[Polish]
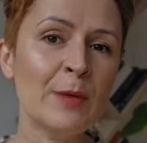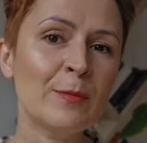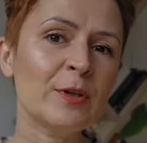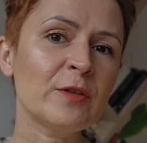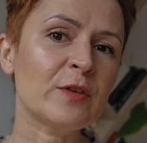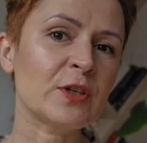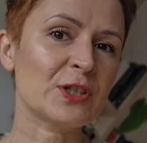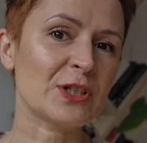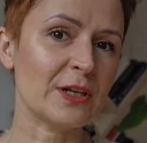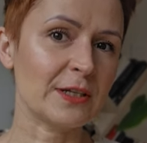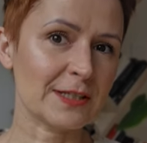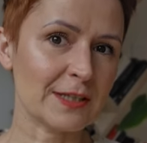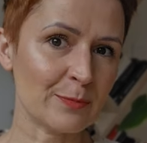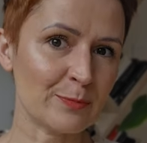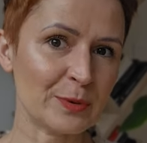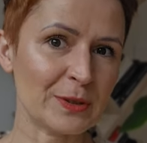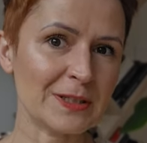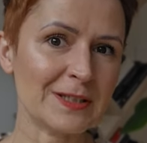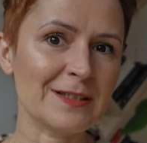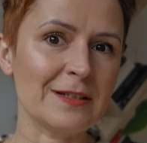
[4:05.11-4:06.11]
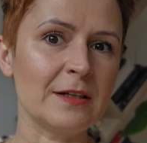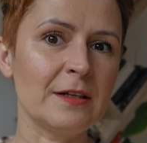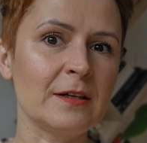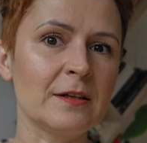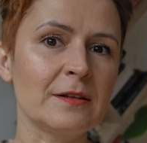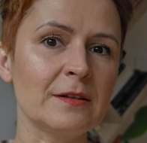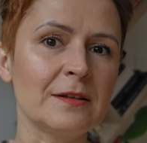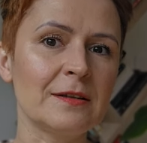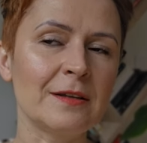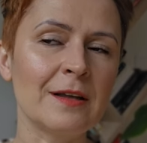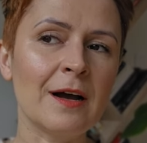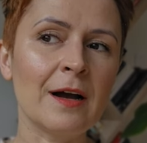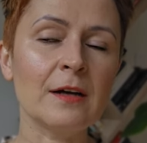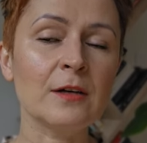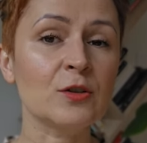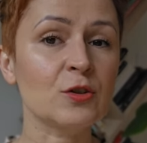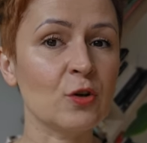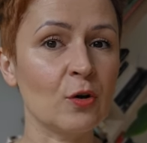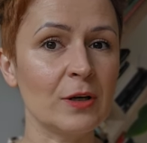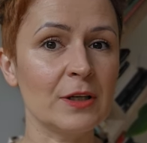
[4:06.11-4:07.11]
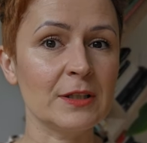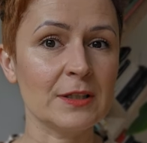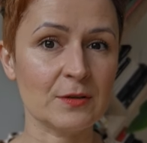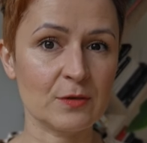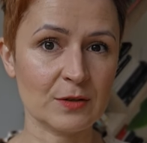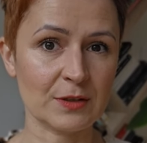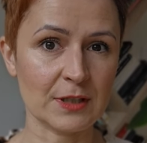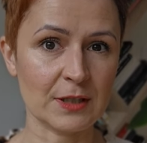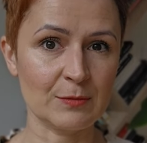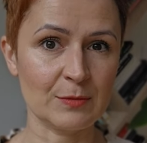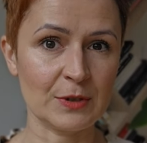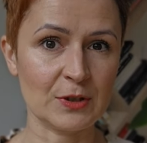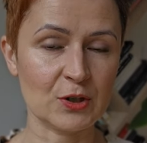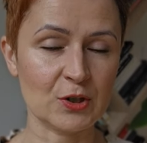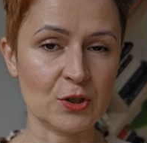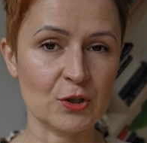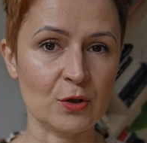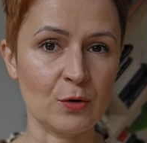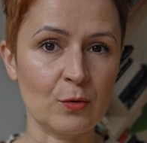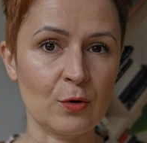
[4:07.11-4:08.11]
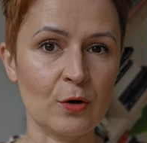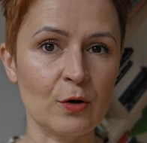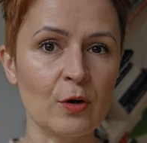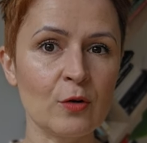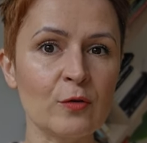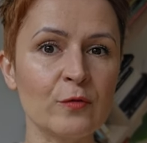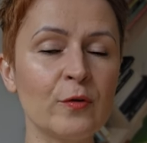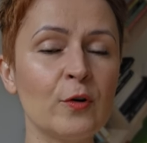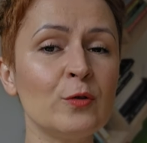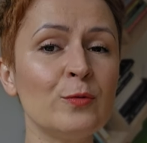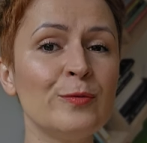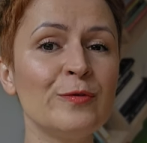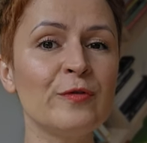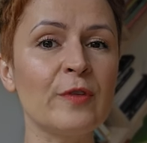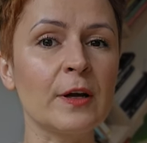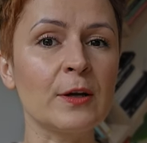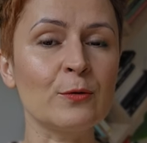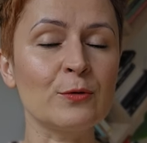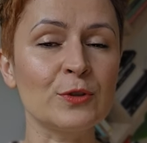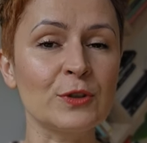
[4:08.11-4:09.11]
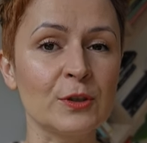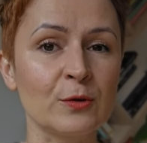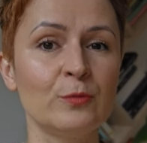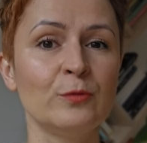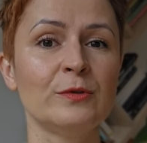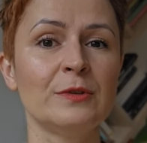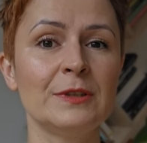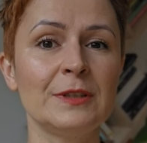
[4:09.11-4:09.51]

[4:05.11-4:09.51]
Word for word: ponieważ zapisy na szkolenie Zostań Mistrzynią kolorów odbywają się